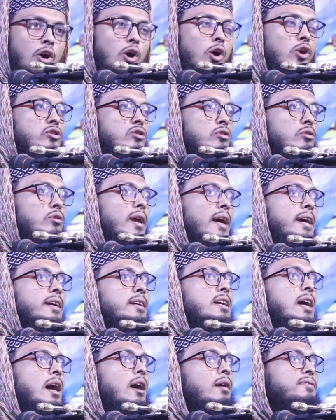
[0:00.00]
হুজুর
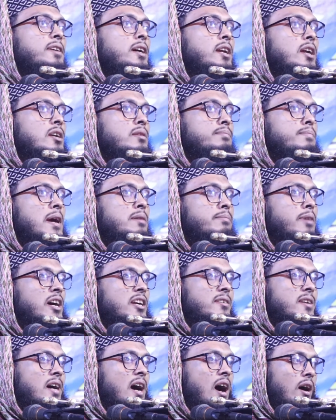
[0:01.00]
এই কাফের এই
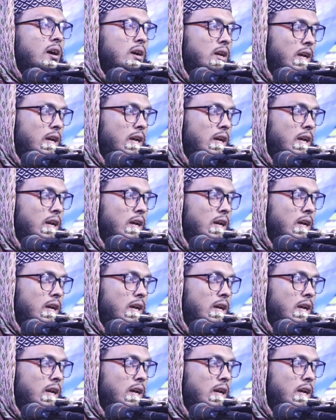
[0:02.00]
বেইমানটা